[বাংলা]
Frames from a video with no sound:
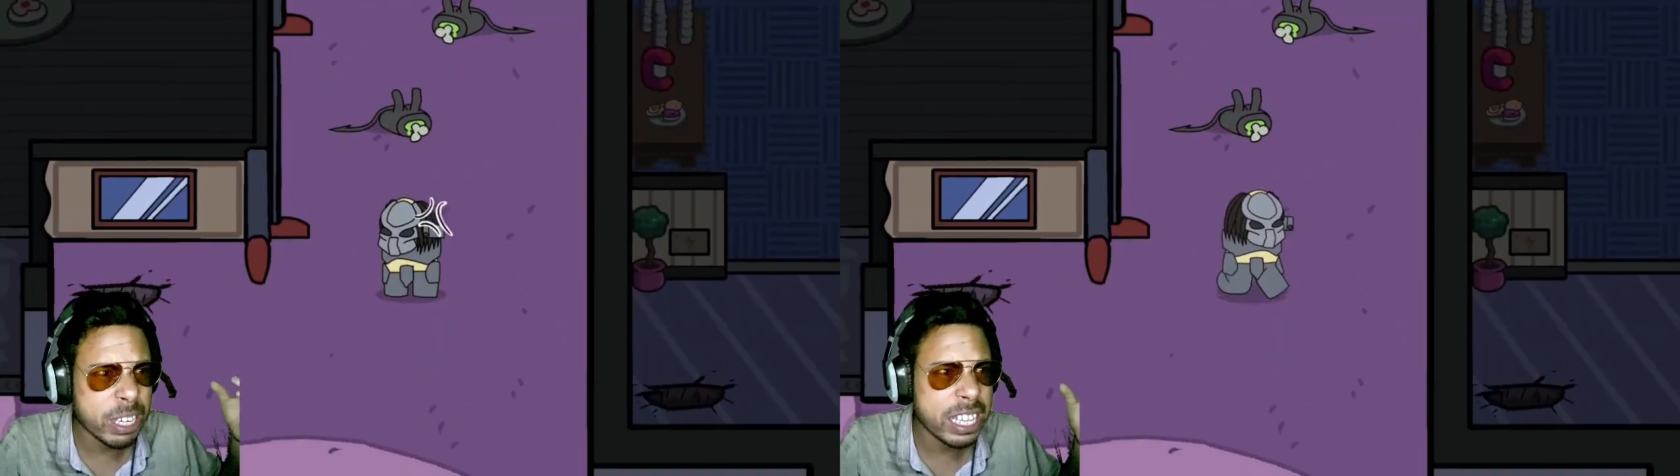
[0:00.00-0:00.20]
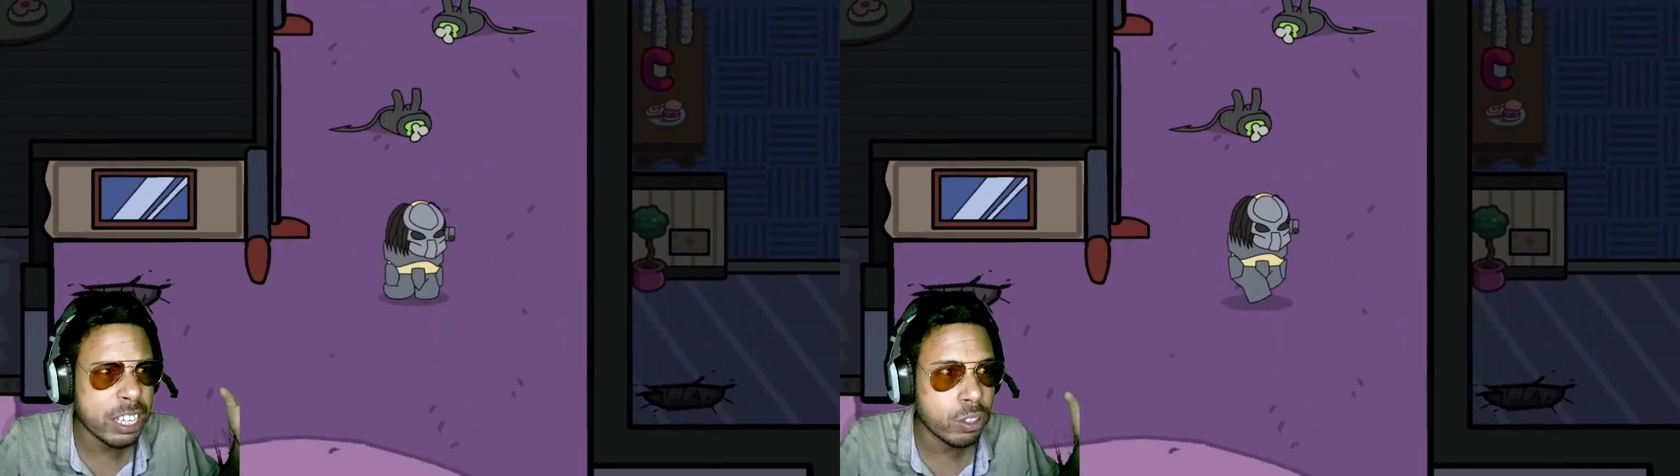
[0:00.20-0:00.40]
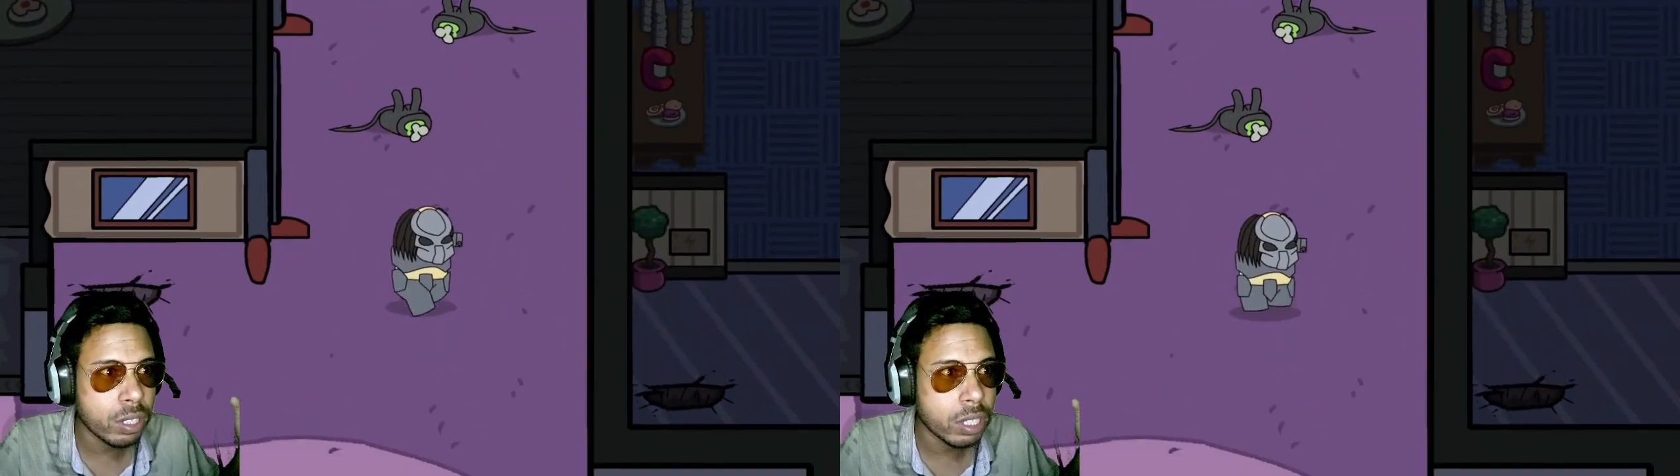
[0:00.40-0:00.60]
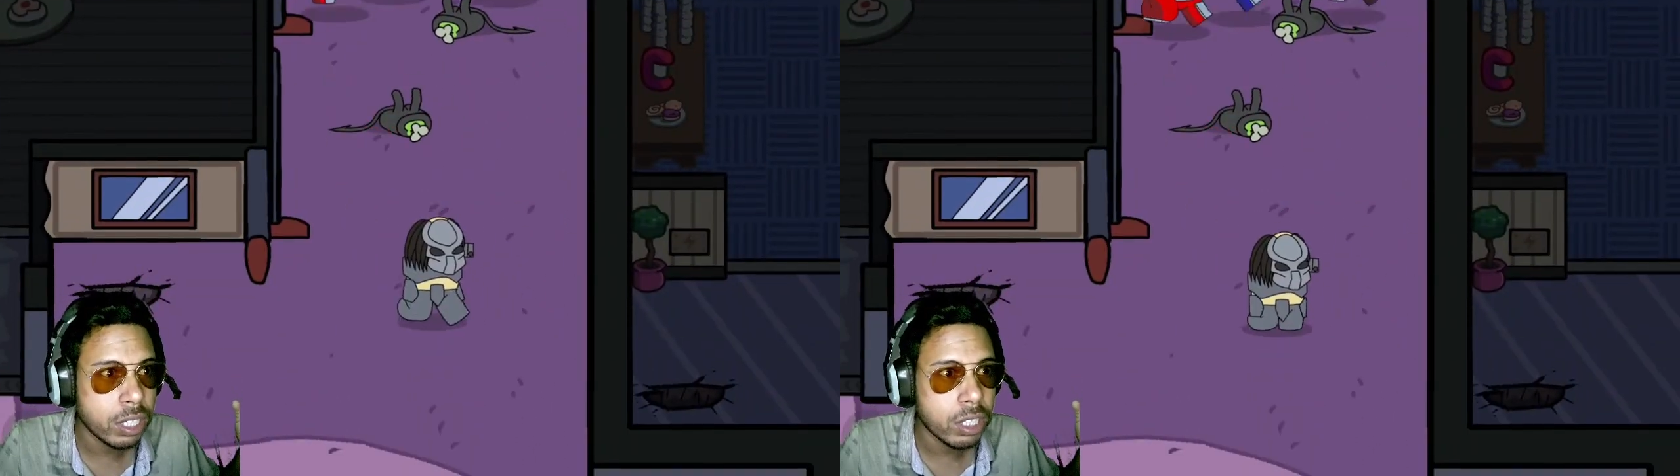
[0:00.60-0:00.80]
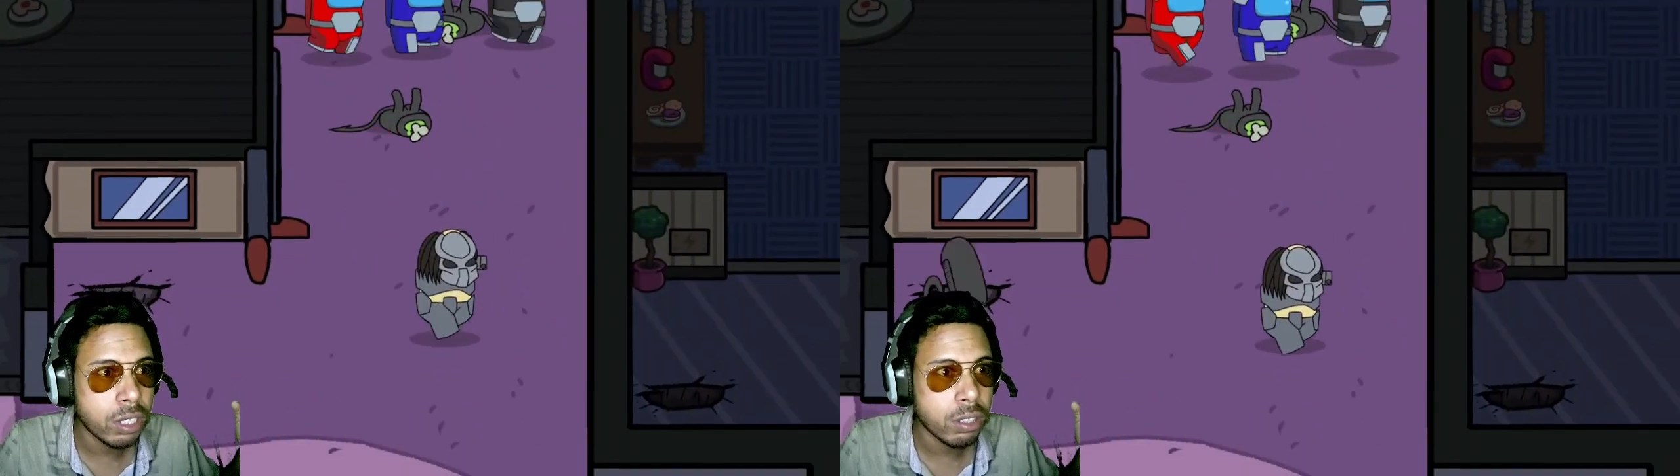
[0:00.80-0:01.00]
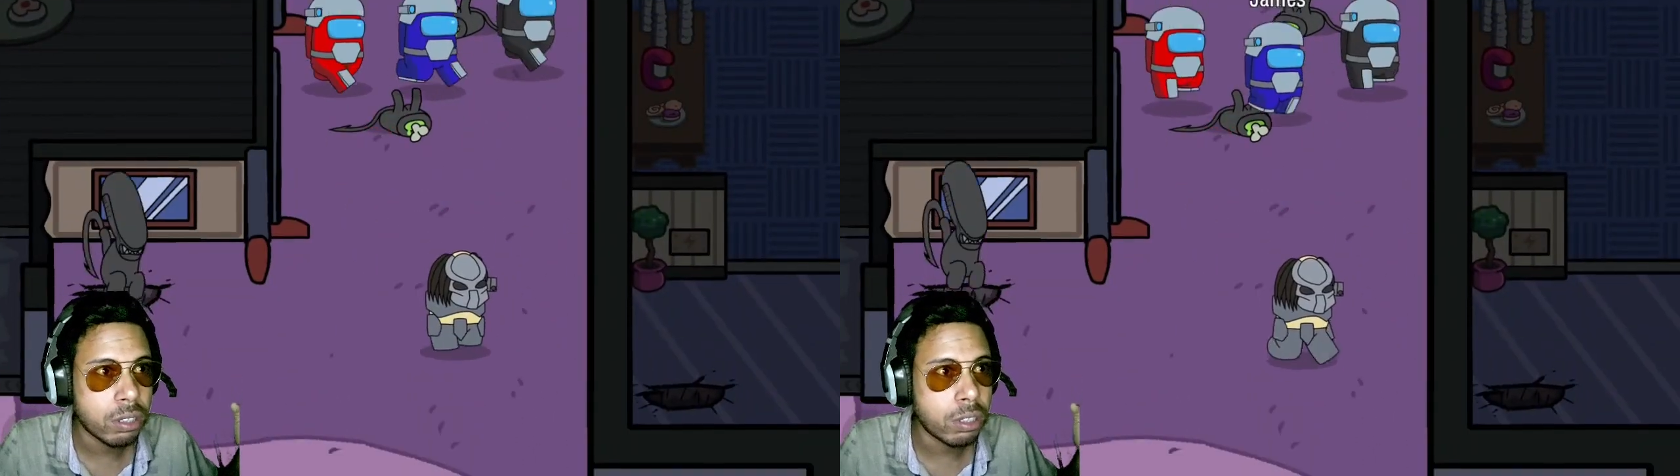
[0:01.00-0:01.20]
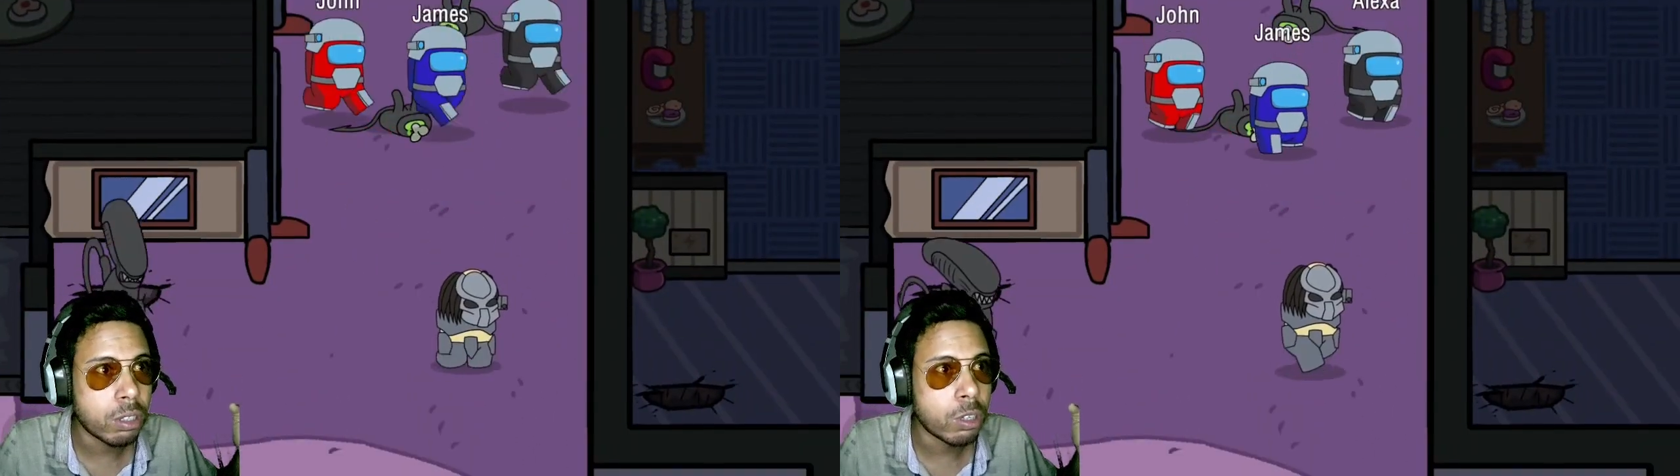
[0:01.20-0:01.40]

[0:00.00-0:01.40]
ওটা দেখ ও